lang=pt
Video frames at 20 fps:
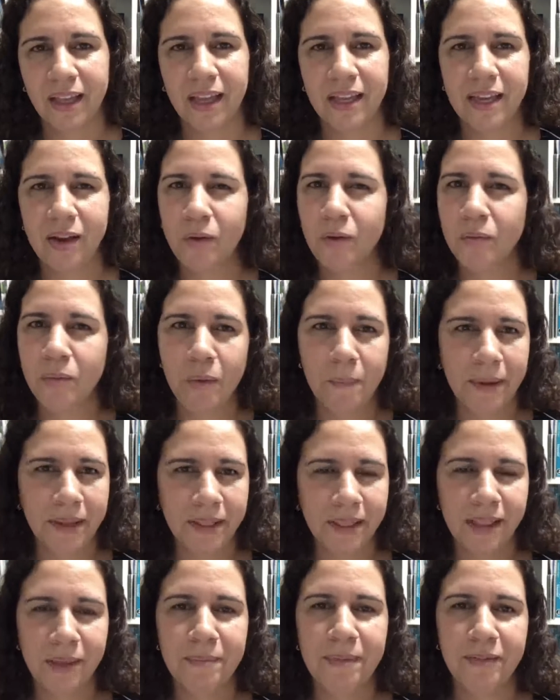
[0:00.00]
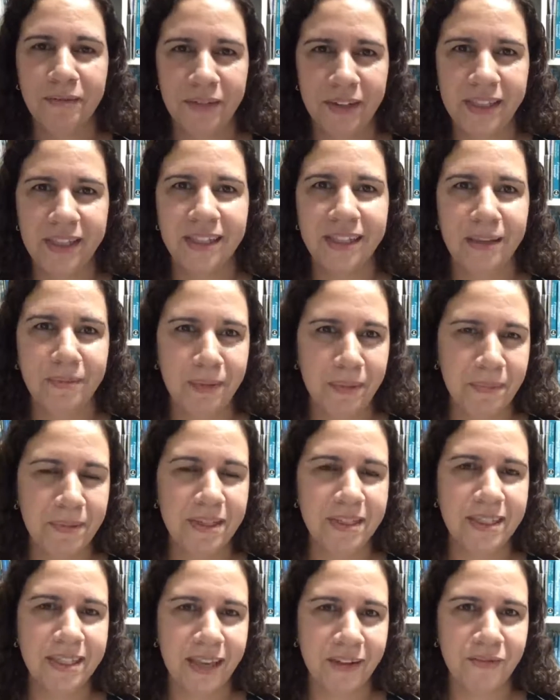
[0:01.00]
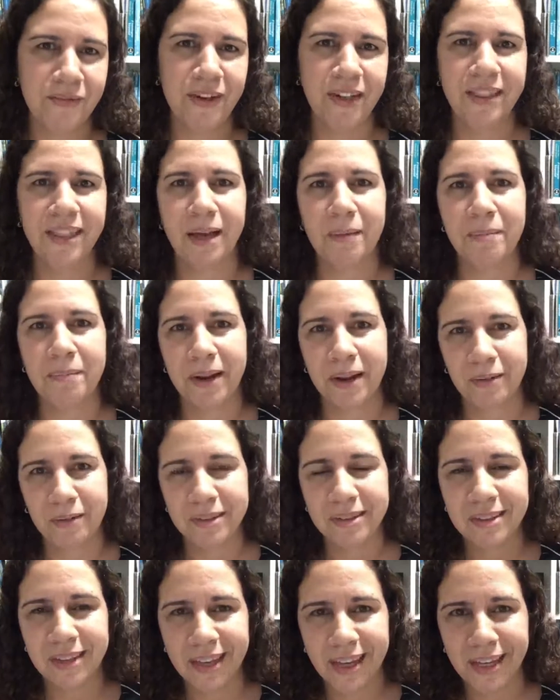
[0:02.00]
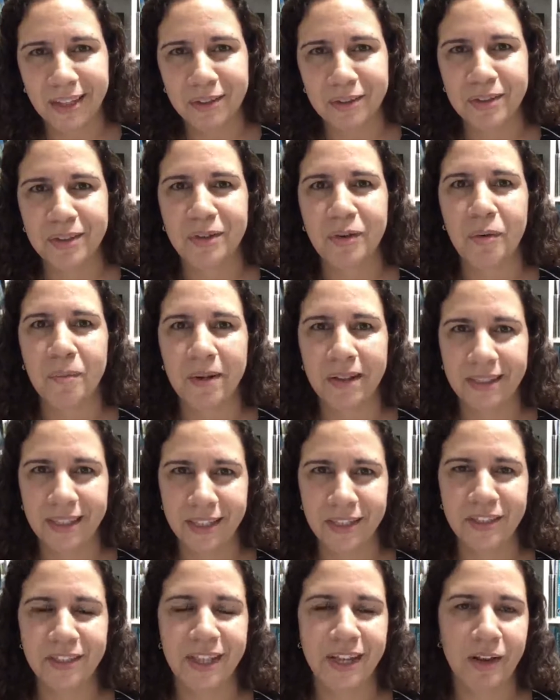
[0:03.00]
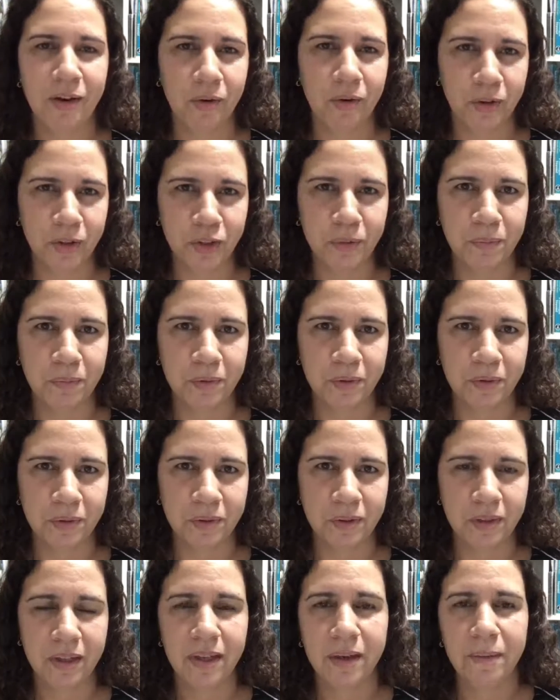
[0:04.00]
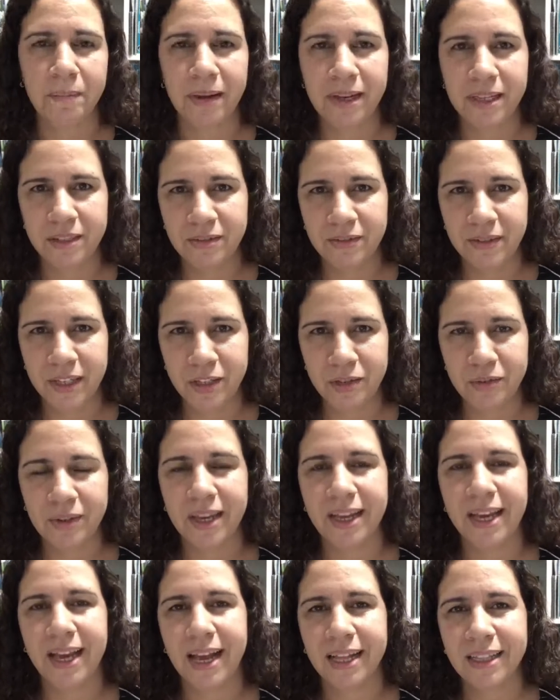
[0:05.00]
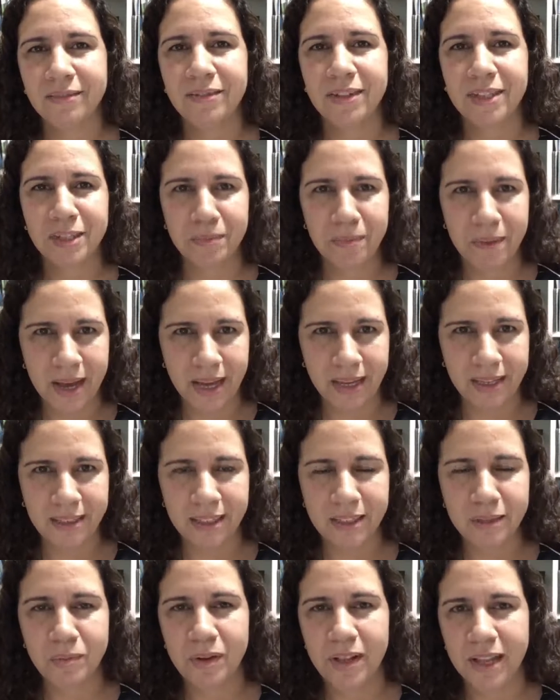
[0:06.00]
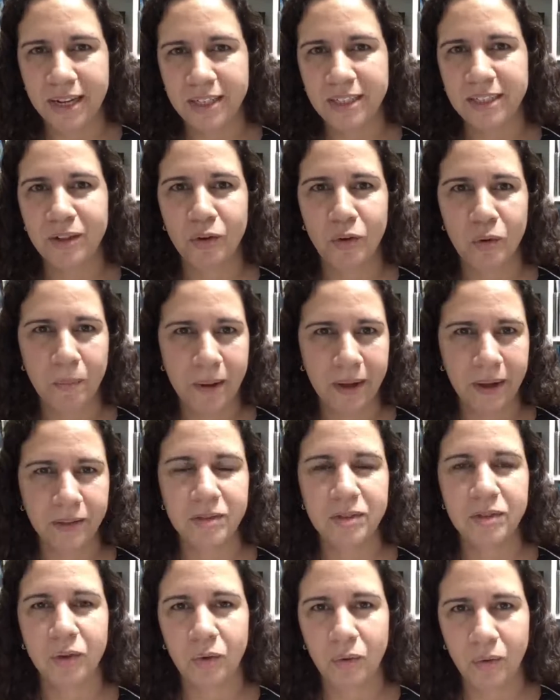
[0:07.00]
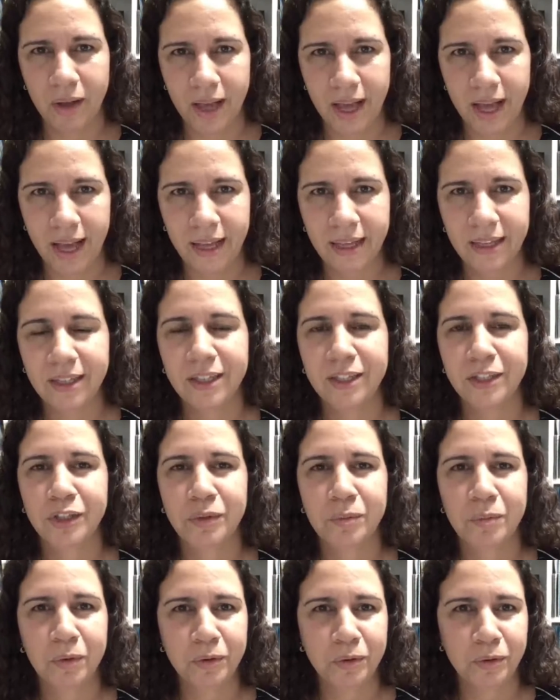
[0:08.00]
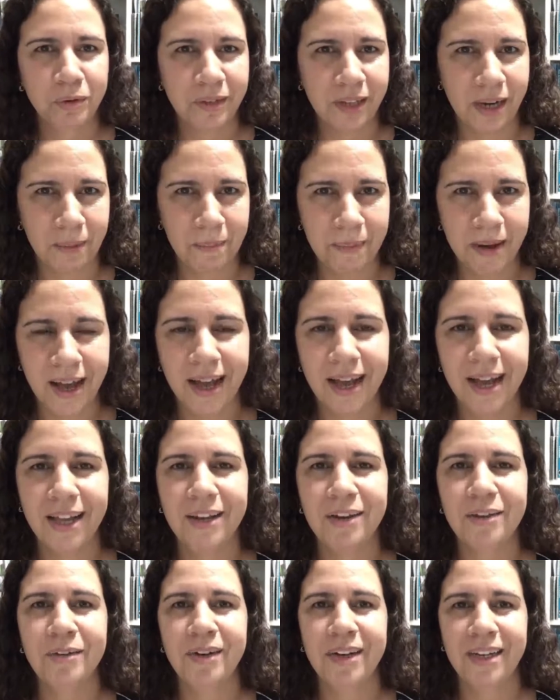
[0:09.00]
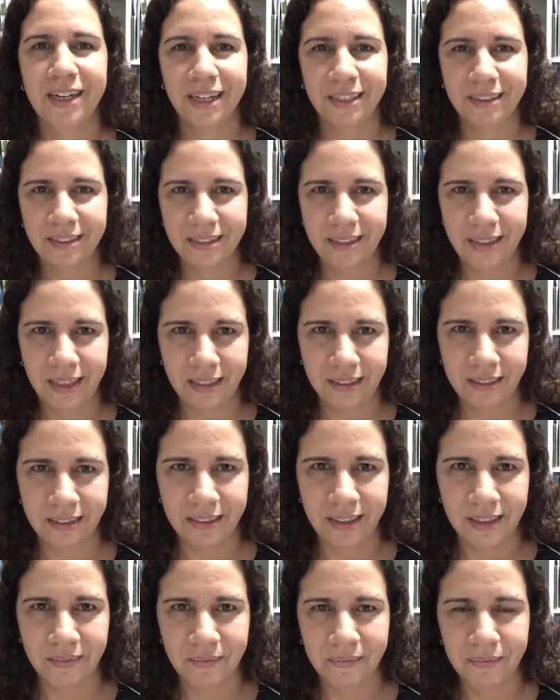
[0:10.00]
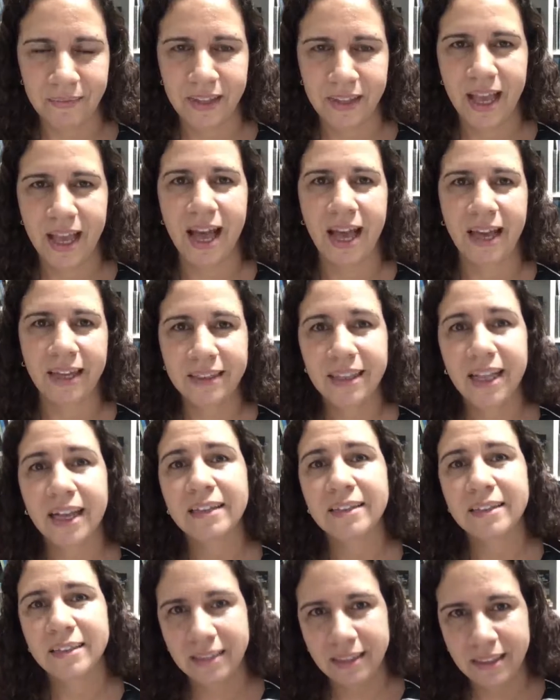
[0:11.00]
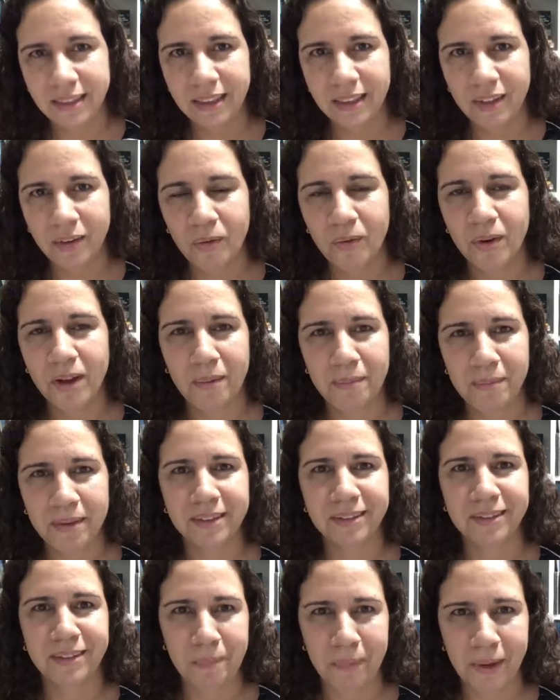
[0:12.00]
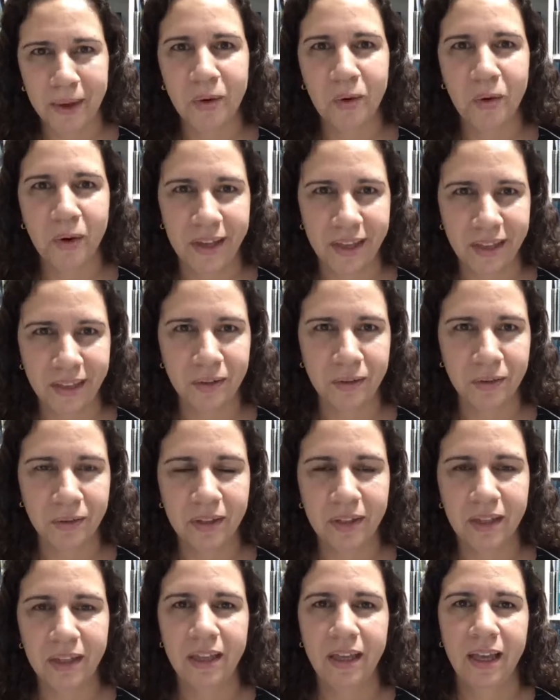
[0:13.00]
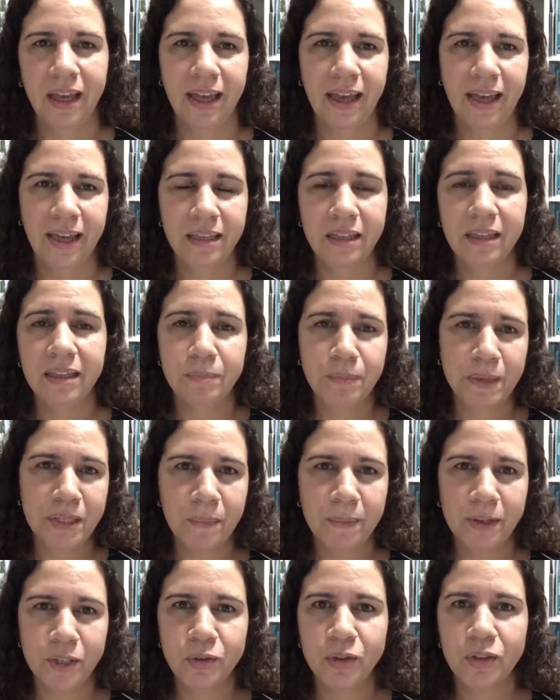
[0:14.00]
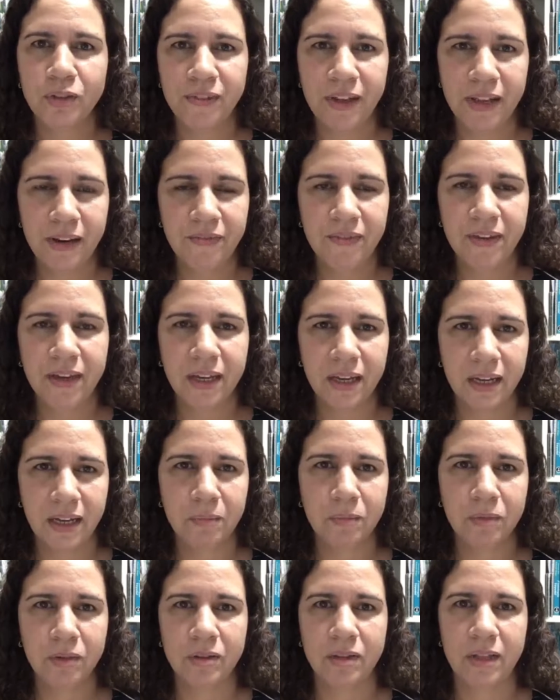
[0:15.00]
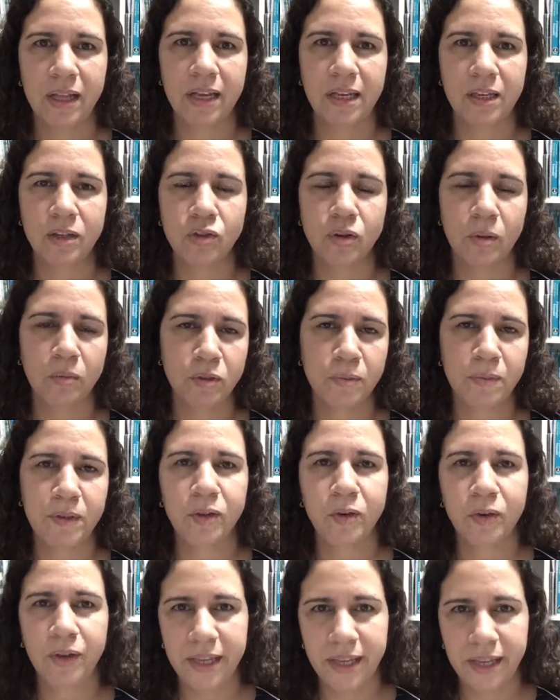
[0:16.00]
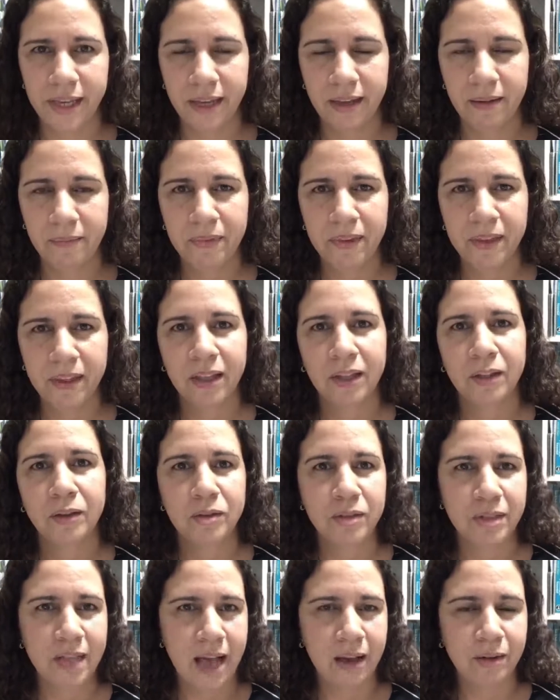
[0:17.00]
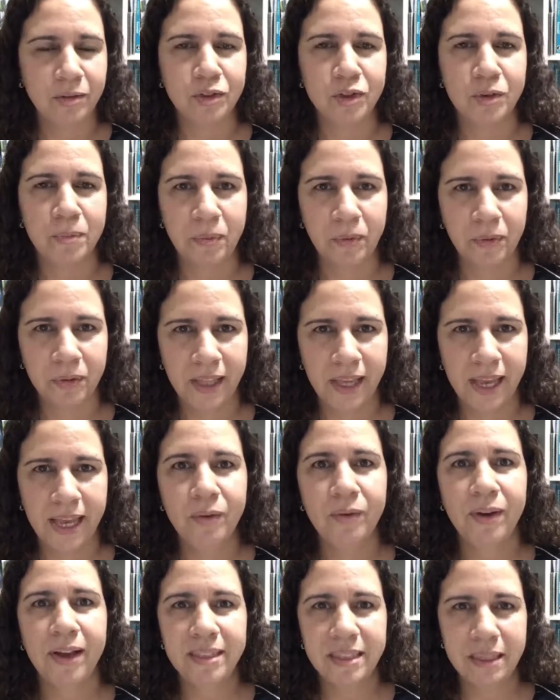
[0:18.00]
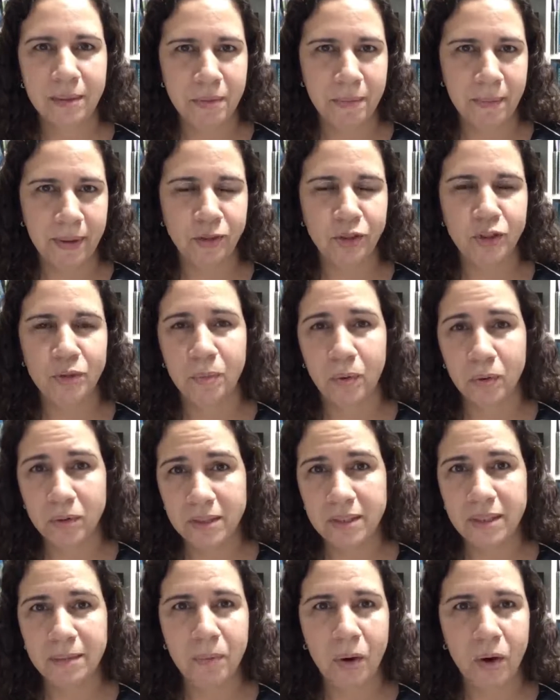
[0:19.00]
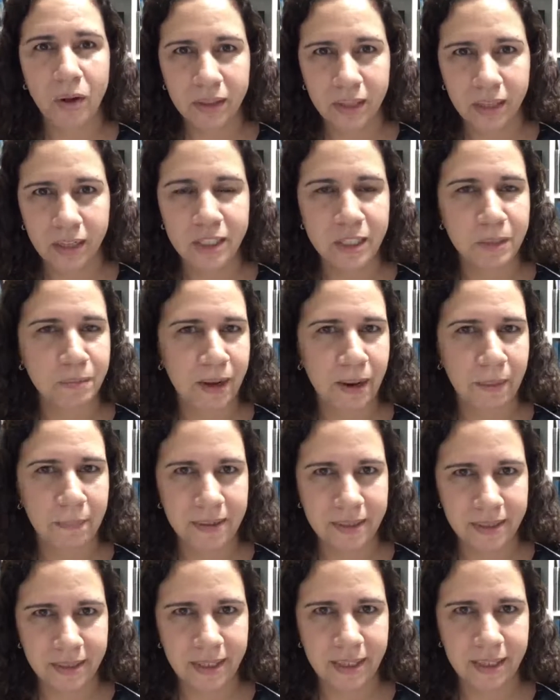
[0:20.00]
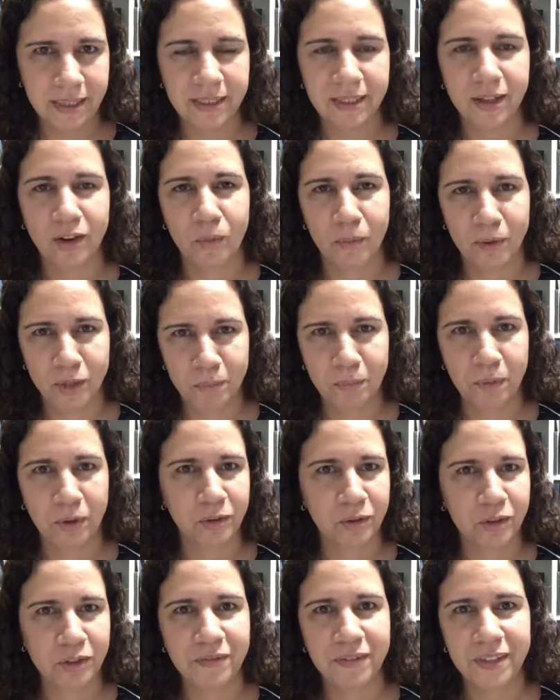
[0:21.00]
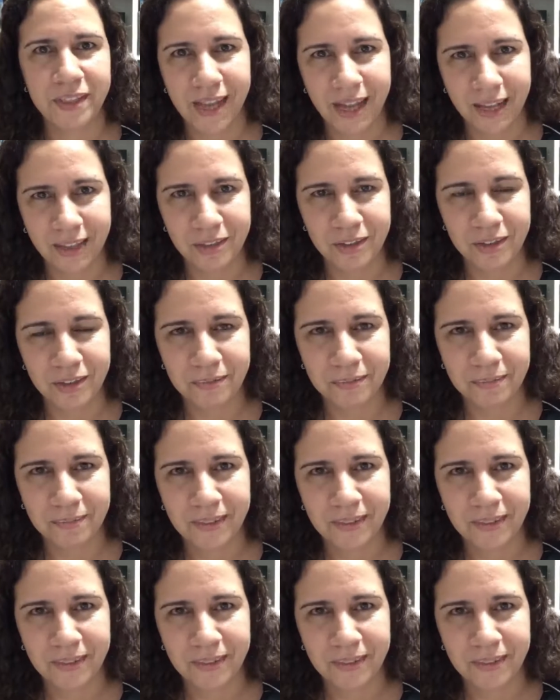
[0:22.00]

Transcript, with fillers: Em algum momento da minha vida também precisei enfrentar preconceitos e combater estereótipos, mas vejo que cada vez mais as mulheres têm ocupado o seu lugar no mundo do trabalho e na ciência. Ainda assim, um caminho a ser percorrido, é, especialmente quando verificamos né, que somos minoria nos cargos de poder e no recebimento de bolsas importantes para a pesquisa, como a de produtividade.